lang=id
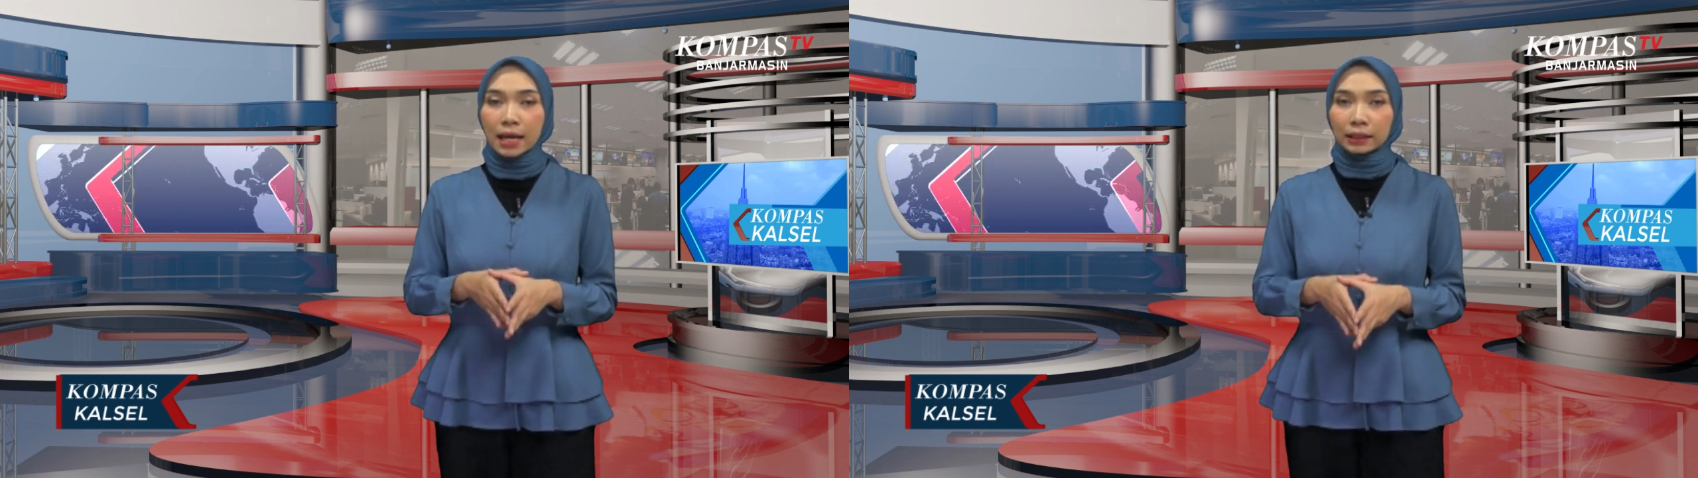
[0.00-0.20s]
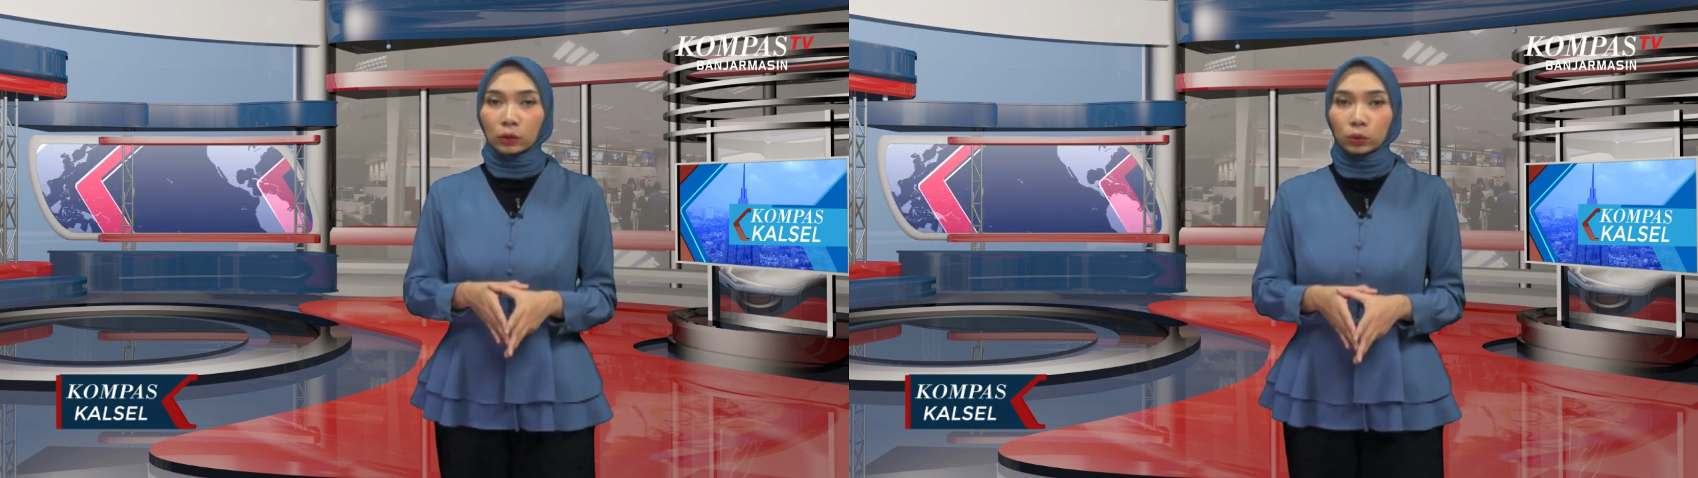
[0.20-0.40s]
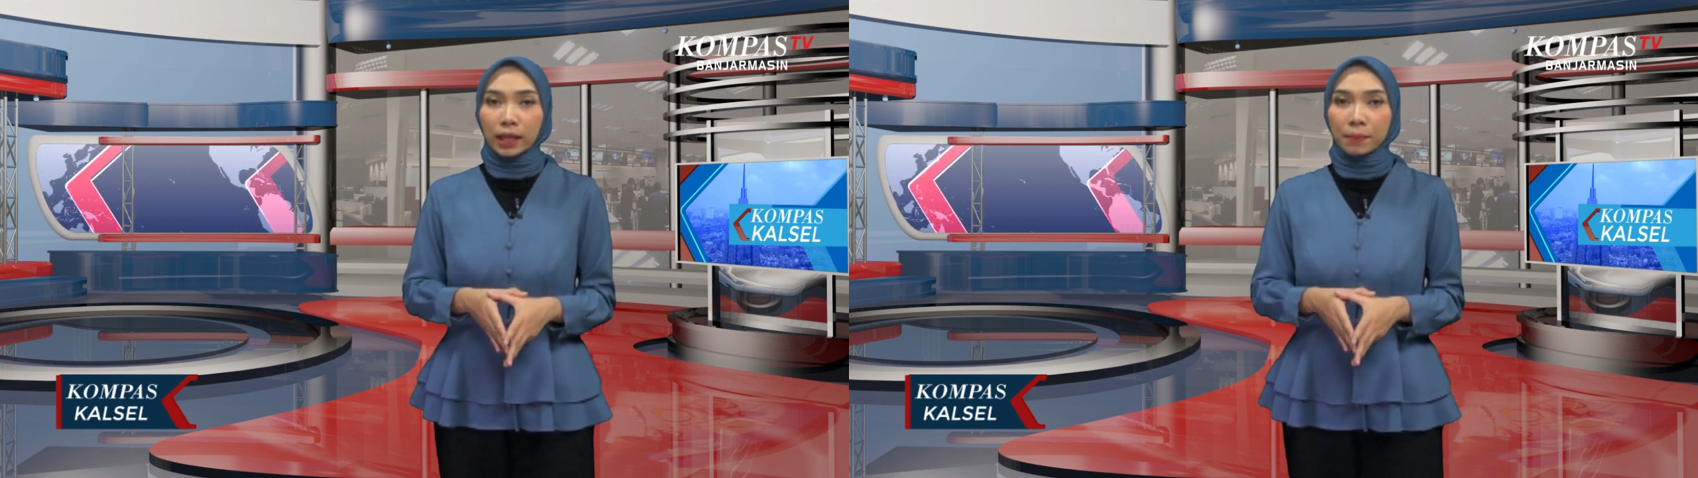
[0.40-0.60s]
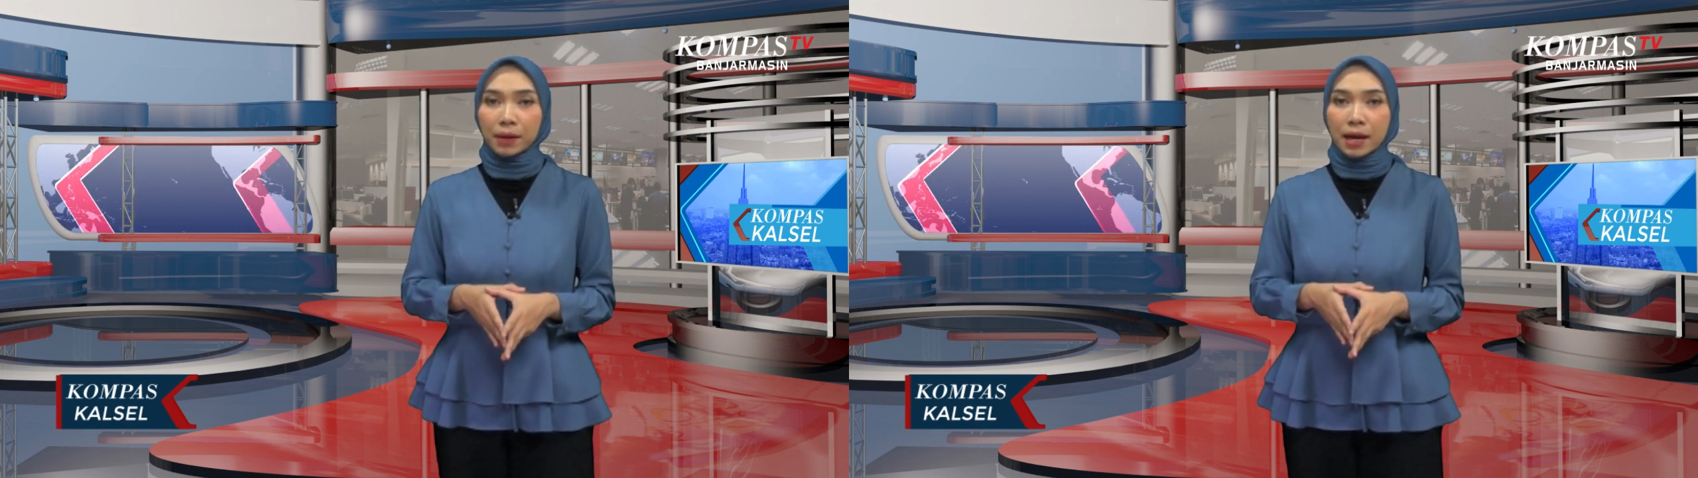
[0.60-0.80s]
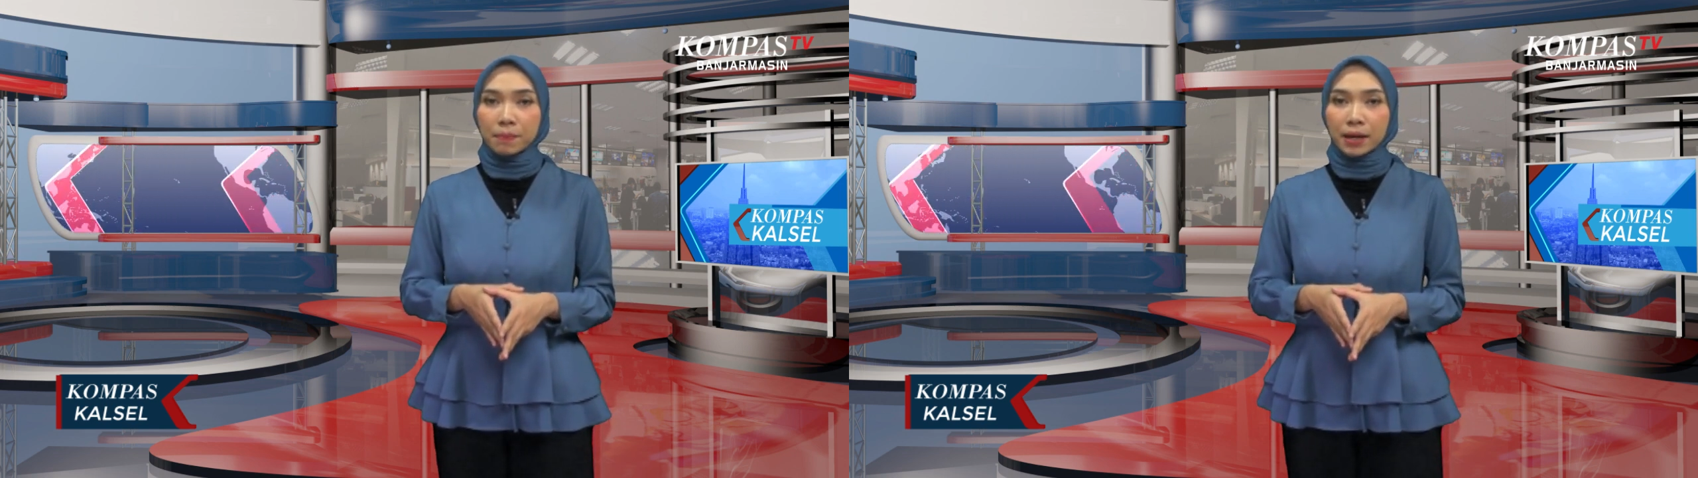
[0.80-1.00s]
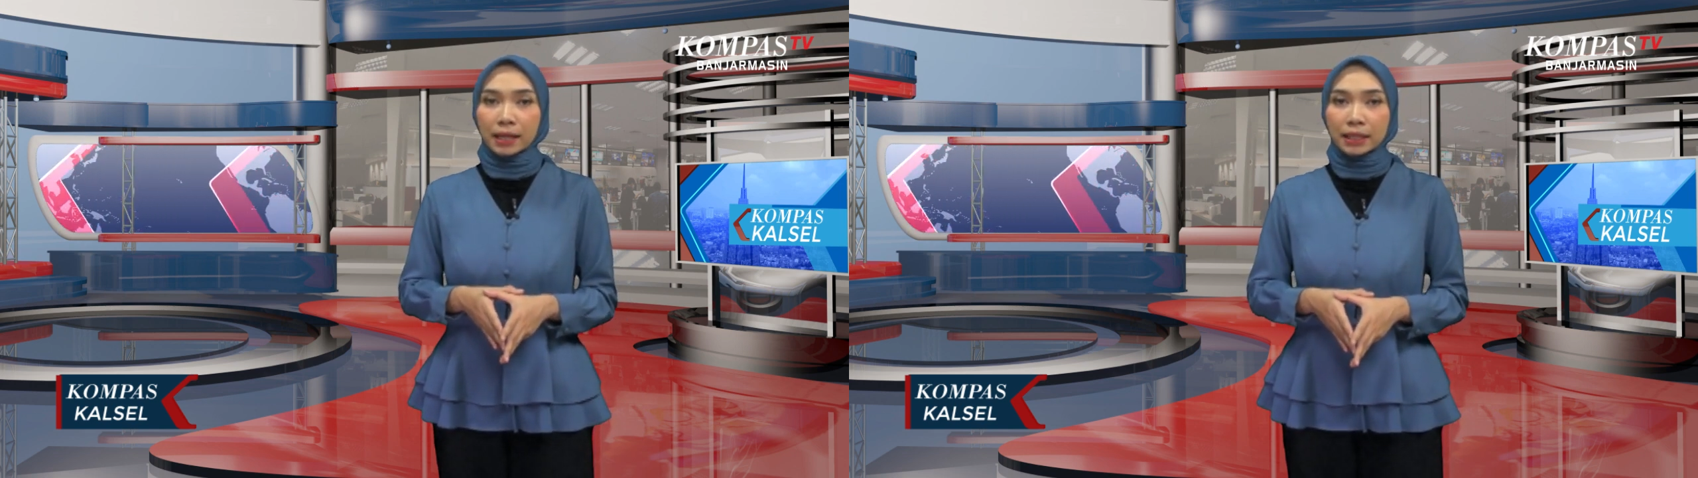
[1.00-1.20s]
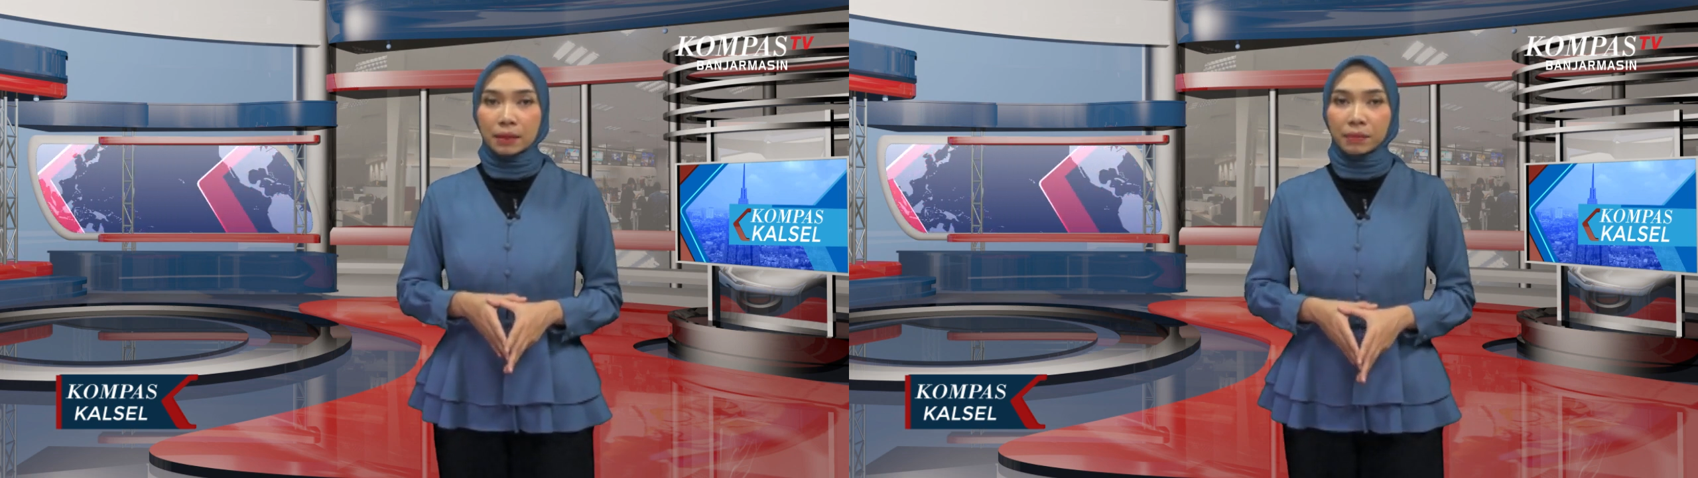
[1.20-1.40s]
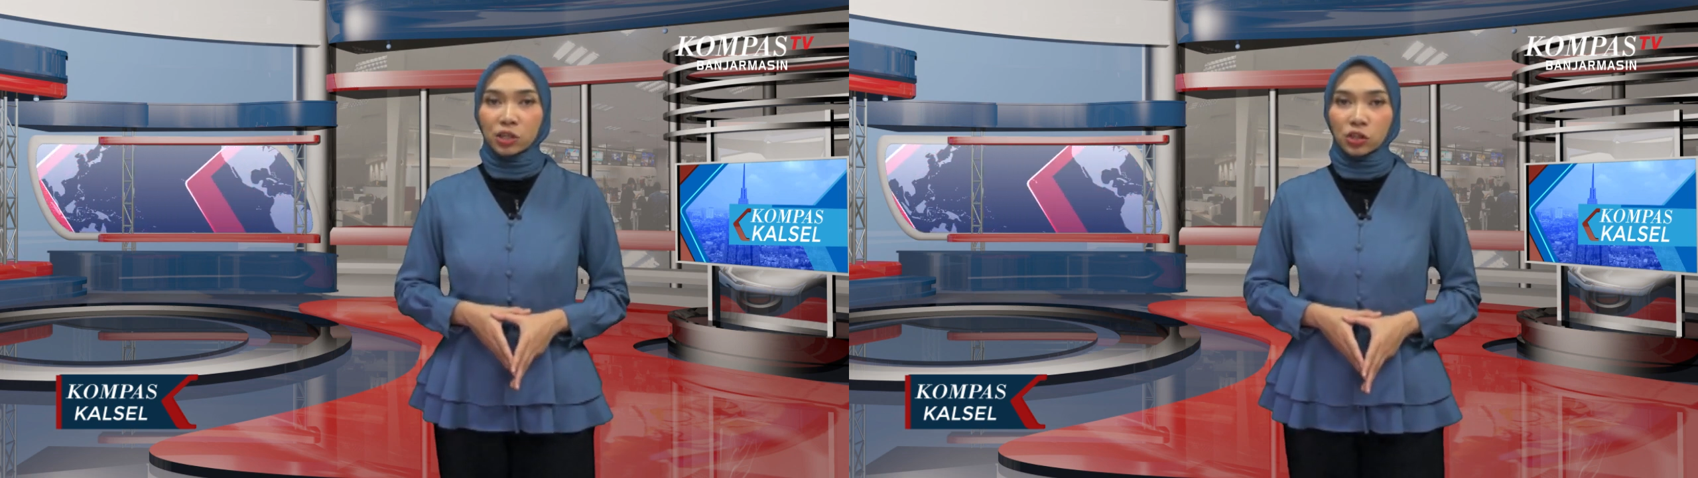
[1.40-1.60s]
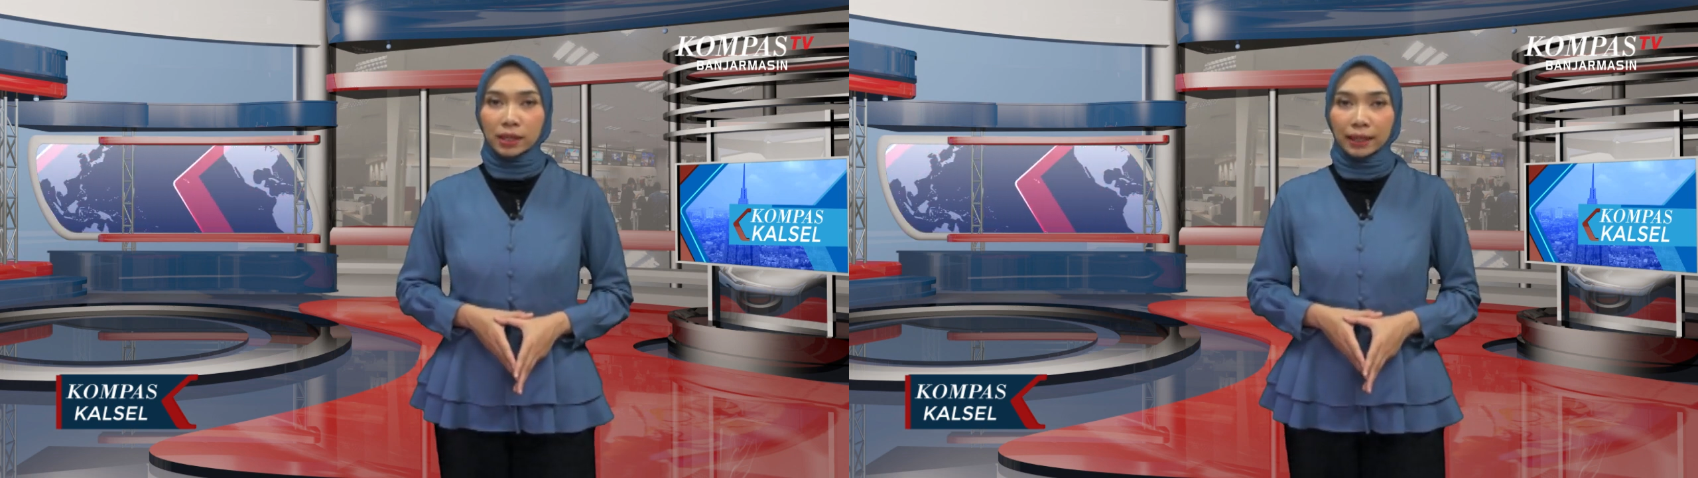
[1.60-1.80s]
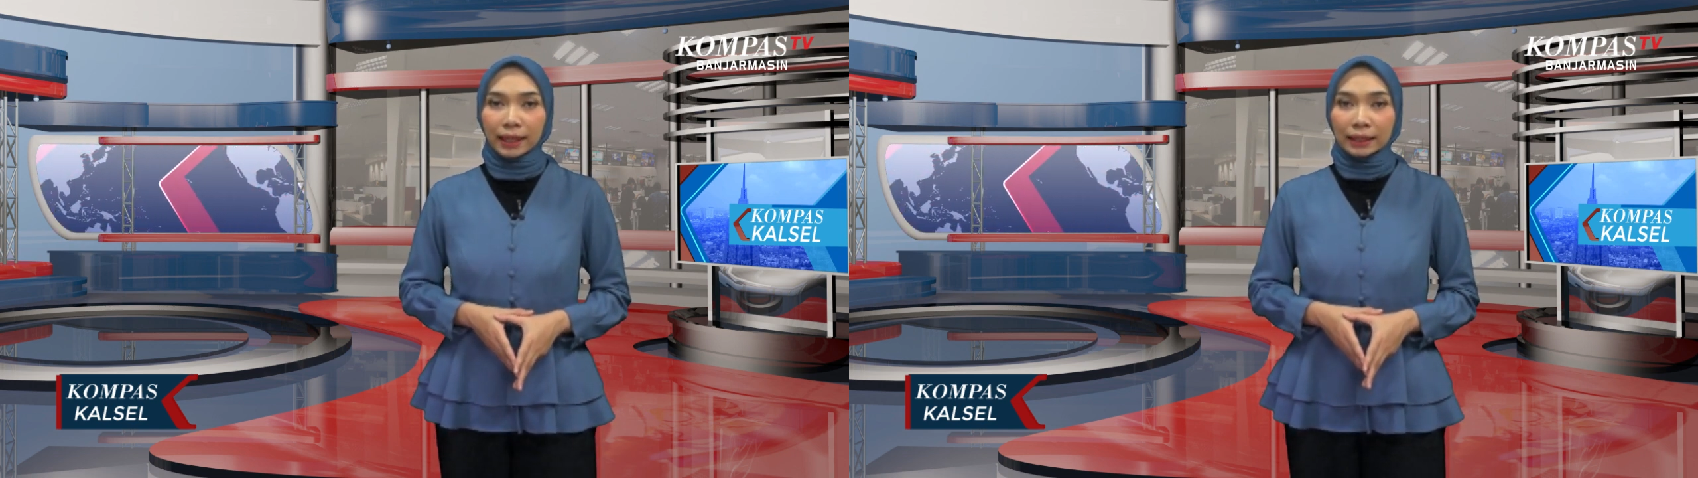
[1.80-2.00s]
terutama bagi
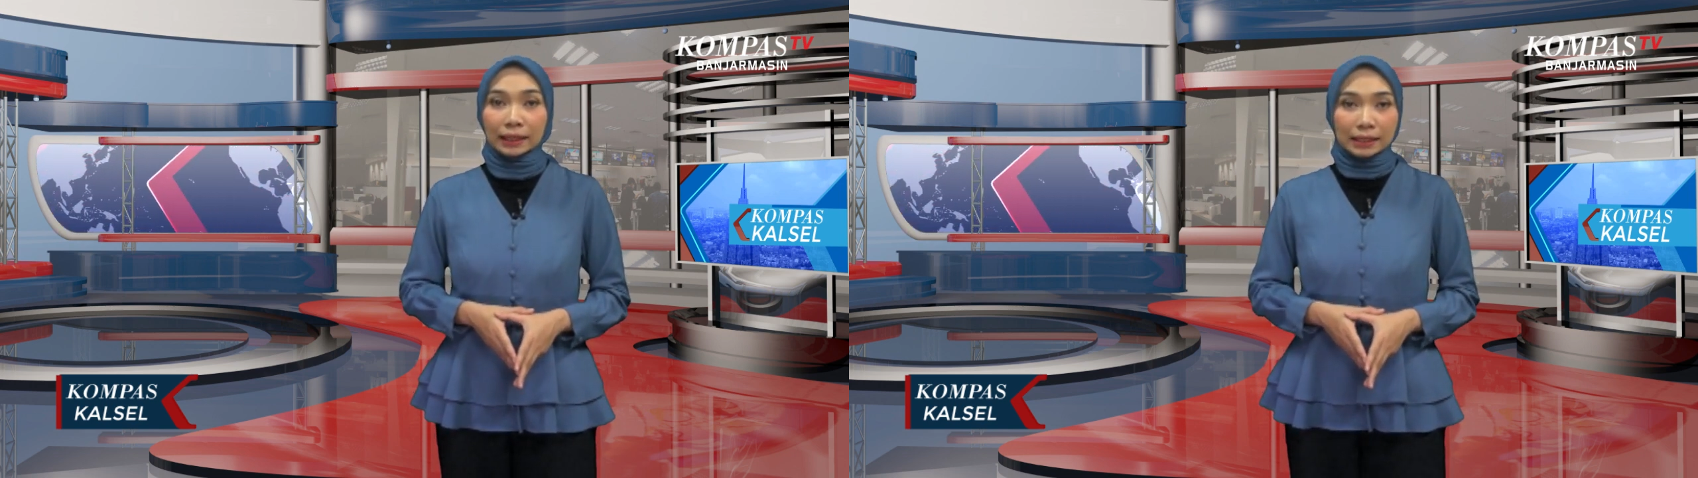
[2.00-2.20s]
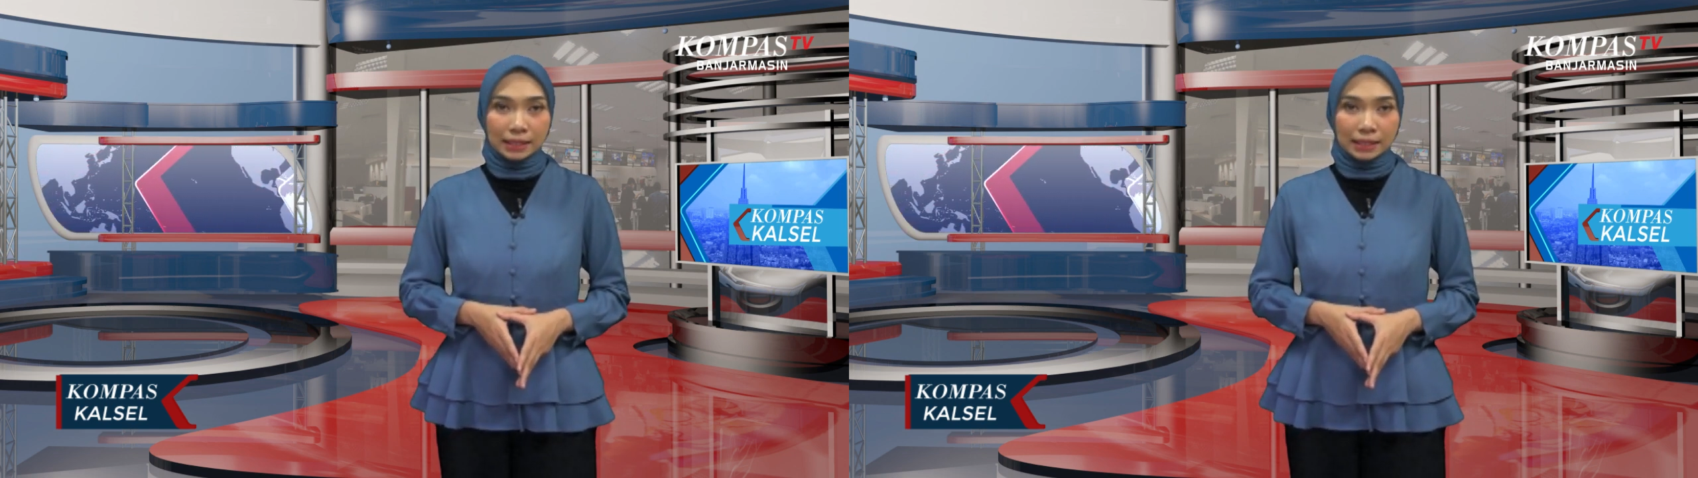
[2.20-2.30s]
masyarakat